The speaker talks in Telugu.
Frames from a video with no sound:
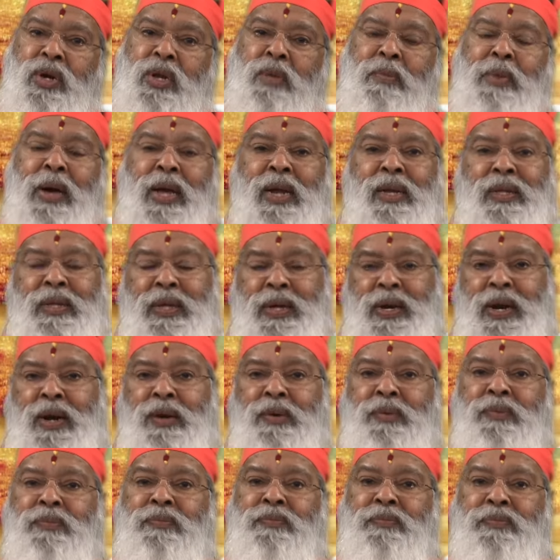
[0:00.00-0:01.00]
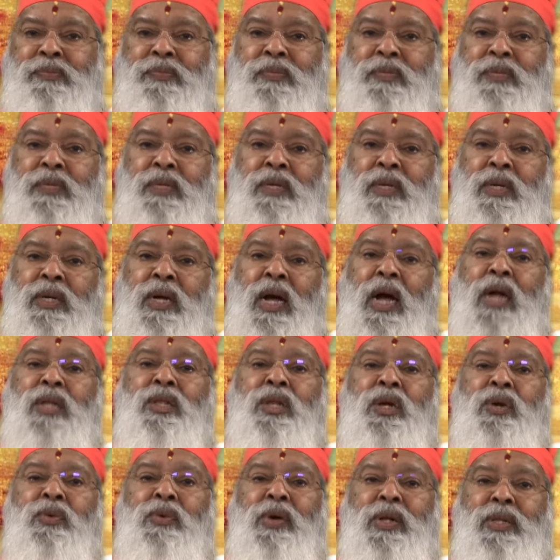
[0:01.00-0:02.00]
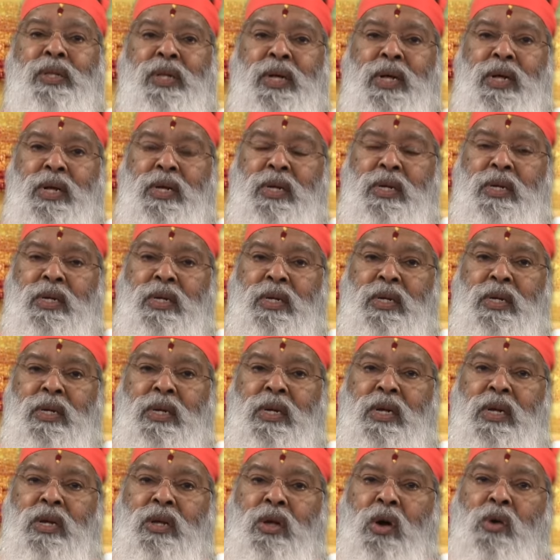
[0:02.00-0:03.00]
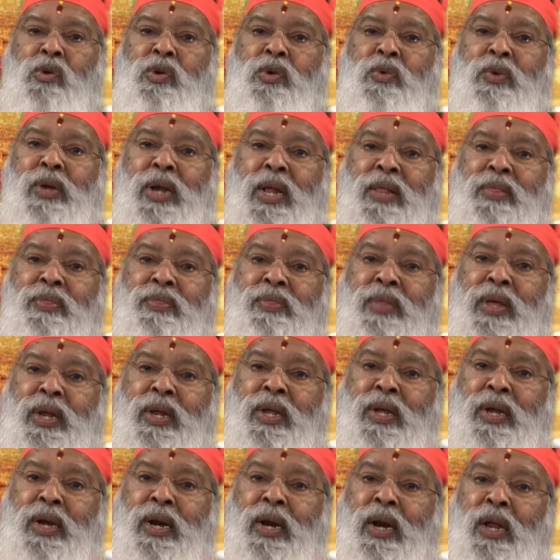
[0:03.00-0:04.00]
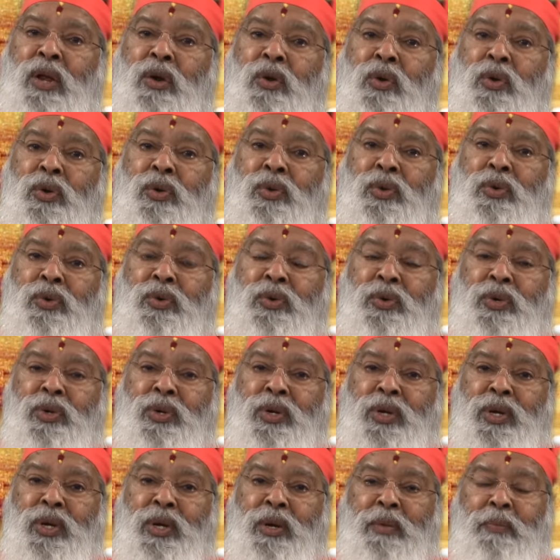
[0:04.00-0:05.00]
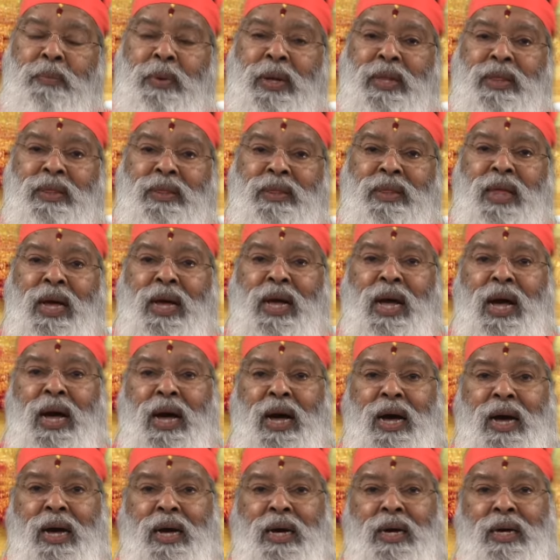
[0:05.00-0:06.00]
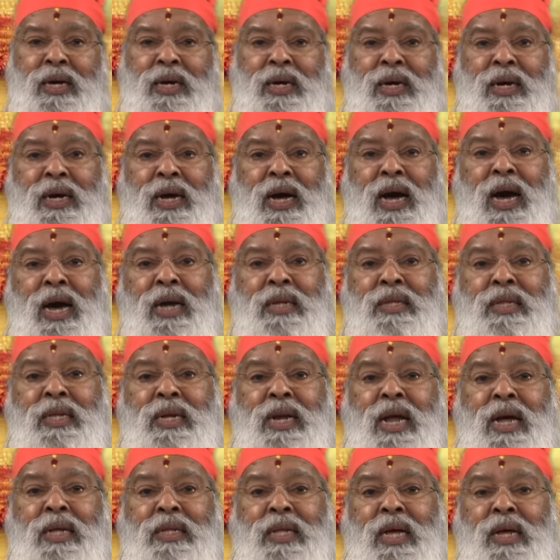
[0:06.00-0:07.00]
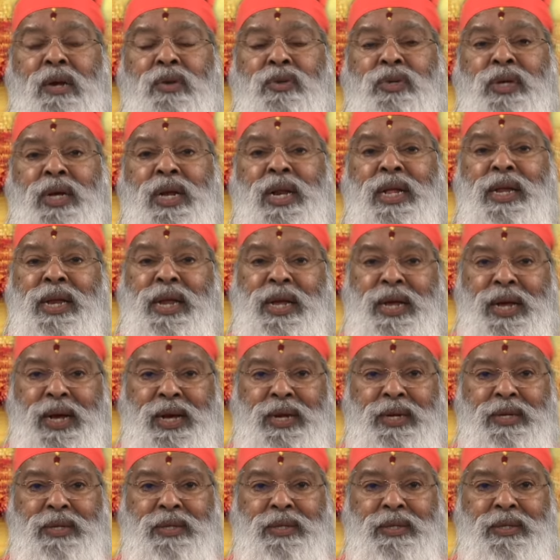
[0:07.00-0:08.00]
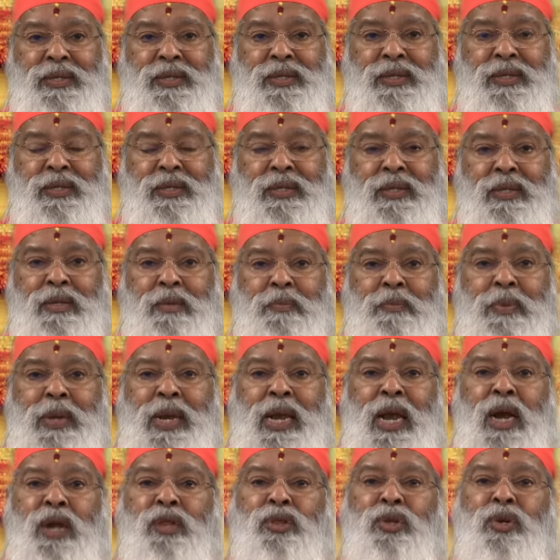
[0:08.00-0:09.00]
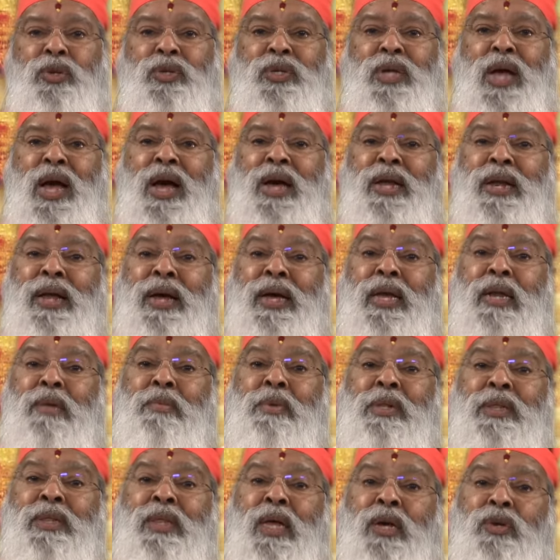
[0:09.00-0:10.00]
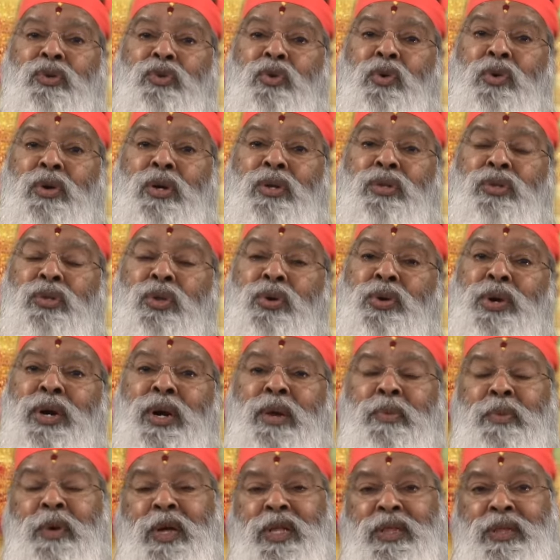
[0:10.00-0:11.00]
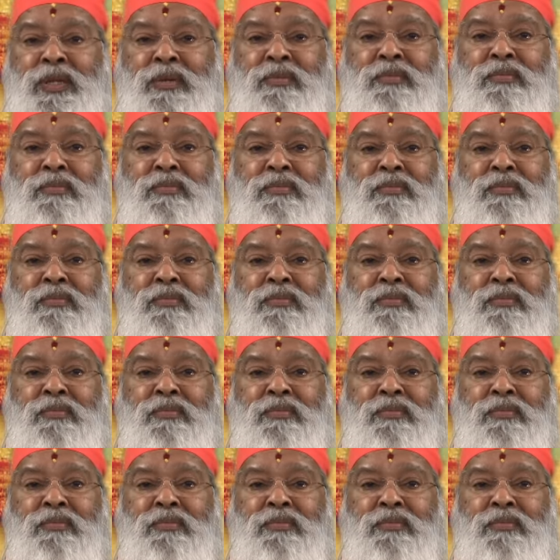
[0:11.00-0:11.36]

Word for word: నుండి బయలుదేరాడు ఆ తర్వాత కౌరవులందరి ఇళ్లలోనూ పెద్దగా ఆర్ధనాదాలు చెలరేగాయి పిల్లలతో సహా నగరమంతా శోకంతో నిండిపోయింది